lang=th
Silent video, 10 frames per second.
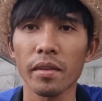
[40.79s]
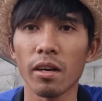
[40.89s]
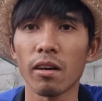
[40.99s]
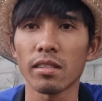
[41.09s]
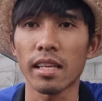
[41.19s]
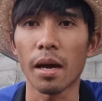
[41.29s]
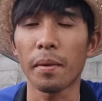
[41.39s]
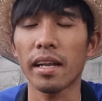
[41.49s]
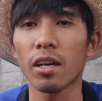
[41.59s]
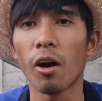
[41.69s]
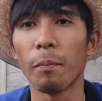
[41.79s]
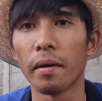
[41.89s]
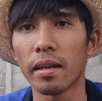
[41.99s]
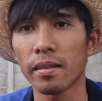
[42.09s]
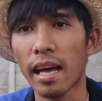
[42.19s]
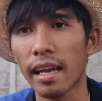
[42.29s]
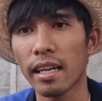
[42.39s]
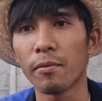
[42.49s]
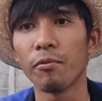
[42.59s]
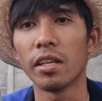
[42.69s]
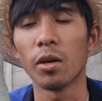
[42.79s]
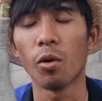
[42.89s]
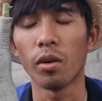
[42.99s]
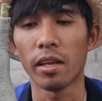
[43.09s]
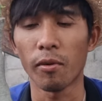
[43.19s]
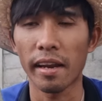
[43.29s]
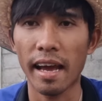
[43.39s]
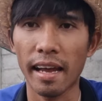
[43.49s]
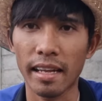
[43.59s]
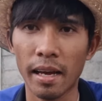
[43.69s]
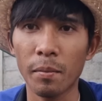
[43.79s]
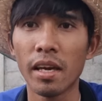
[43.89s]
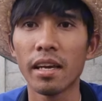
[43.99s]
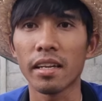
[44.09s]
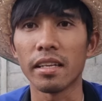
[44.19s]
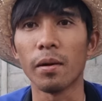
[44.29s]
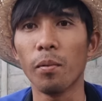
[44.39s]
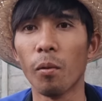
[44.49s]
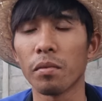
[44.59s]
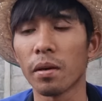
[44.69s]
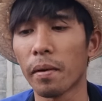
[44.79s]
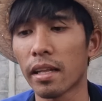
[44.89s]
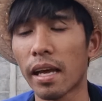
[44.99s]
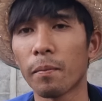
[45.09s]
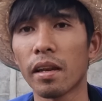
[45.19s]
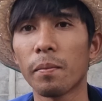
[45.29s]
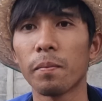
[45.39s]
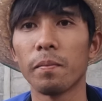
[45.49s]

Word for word: ก็สามารถคอมเมนต์ใต้คลิปวิดีโอนี้ไว้ได้นะครับ เดี๋ยวผมจะมาทำคลิป